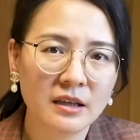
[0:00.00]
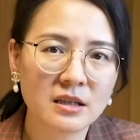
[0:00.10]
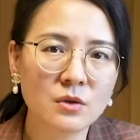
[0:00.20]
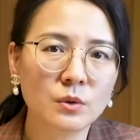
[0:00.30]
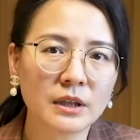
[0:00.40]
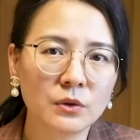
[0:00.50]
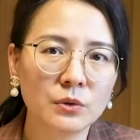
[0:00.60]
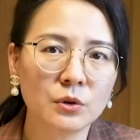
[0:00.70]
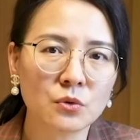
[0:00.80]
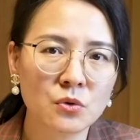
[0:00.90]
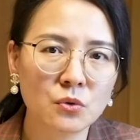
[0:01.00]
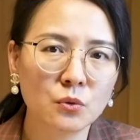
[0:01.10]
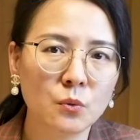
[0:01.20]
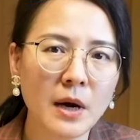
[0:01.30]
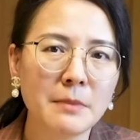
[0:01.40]
真主党拥有
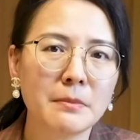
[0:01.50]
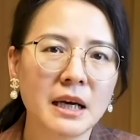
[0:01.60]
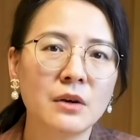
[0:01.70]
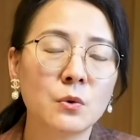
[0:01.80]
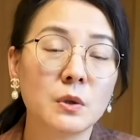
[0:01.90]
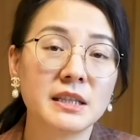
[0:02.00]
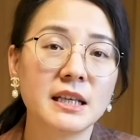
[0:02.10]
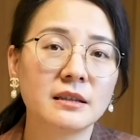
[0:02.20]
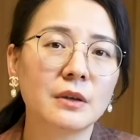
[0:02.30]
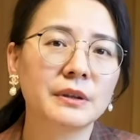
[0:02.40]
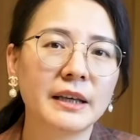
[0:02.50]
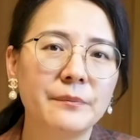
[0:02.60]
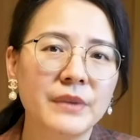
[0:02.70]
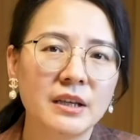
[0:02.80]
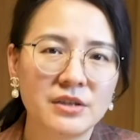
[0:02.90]
数万枚火箭导弹，
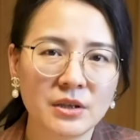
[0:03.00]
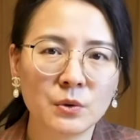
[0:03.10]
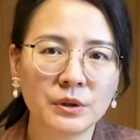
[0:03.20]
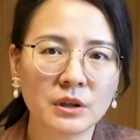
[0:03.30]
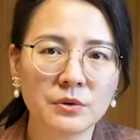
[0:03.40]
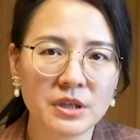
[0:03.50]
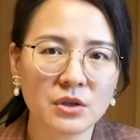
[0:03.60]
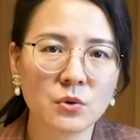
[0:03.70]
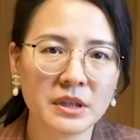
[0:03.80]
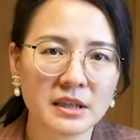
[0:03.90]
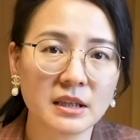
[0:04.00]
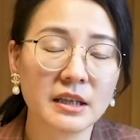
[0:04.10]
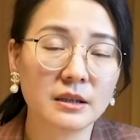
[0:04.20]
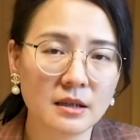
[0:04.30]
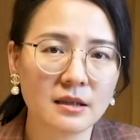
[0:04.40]
几乎能够击中以色列
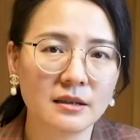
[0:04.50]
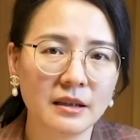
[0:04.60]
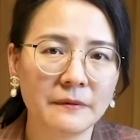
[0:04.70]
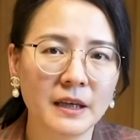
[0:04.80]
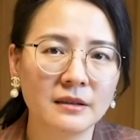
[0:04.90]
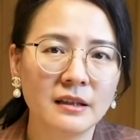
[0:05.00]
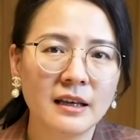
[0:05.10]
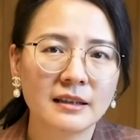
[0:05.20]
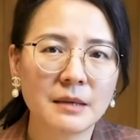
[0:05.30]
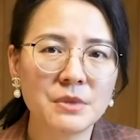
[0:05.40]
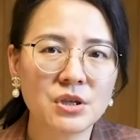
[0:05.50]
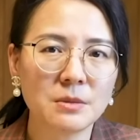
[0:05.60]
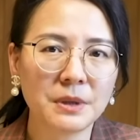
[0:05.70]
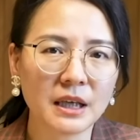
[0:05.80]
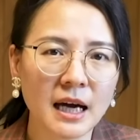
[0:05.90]
的任何地方。他们是
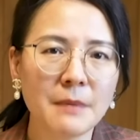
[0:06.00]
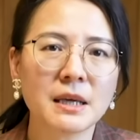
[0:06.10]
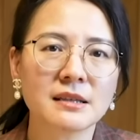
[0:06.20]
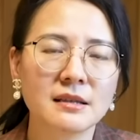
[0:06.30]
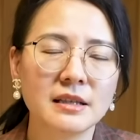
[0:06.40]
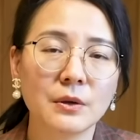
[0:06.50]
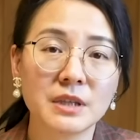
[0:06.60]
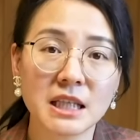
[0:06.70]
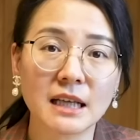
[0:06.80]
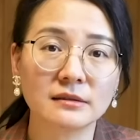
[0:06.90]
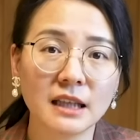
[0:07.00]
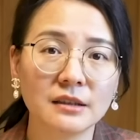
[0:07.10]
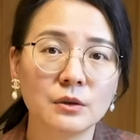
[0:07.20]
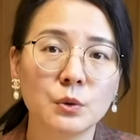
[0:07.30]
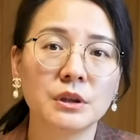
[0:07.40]
比哈马斯要强大
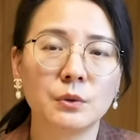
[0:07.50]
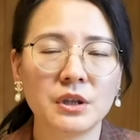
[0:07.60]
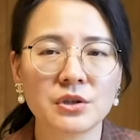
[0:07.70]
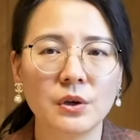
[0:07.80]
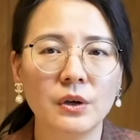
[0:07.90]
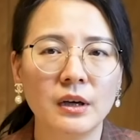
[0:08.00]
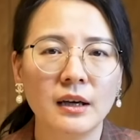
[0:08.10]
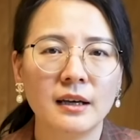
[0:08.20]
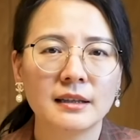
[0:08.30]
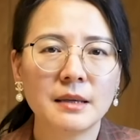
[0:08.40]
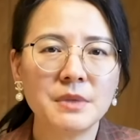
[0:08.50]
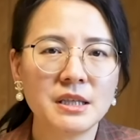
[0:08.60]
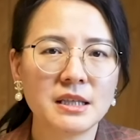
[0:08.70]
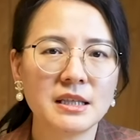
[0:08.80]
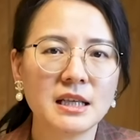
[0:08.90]
得多的对手。他们
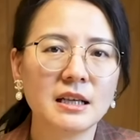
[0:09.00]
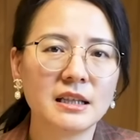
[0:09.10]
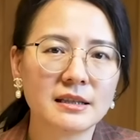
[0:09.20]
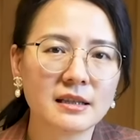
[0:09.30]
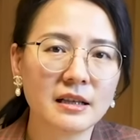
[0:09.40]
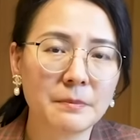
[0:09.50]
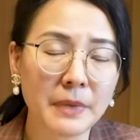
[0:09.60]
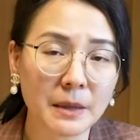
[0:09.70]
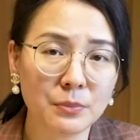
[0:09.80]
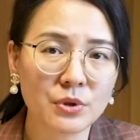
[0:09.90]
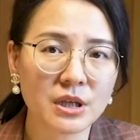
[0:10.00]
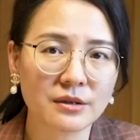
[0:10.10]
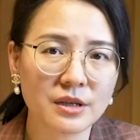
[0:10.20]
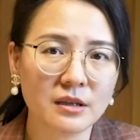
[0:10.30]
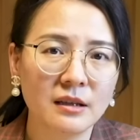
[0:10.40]
袭击了以色列北部城
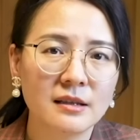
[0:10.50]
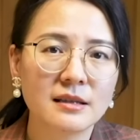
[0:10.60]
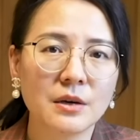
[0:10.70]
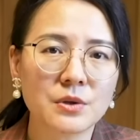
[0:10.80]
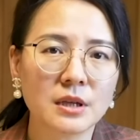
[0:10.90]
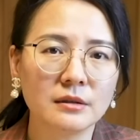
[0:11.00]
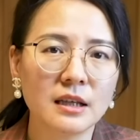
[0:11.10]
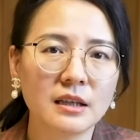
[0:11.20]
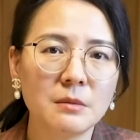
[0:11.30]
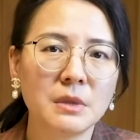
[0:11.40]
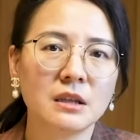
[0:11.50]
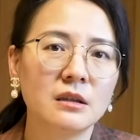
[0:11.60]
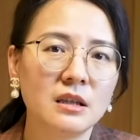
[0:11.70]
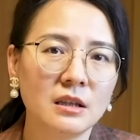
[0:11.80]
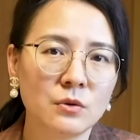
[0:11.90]
镇，造成了1名
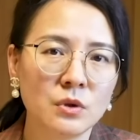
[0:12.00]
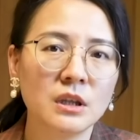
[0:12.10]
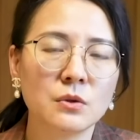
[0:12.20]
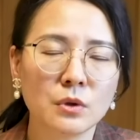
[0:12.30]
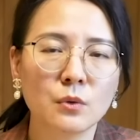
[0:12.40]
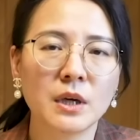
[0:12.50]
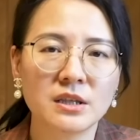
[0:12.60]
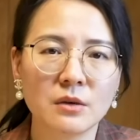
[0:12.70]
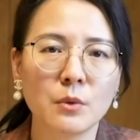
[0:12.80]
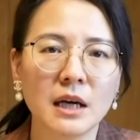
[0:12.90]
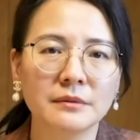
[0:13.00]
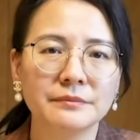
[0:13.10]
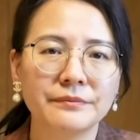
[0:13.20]
以军的军官阵亡。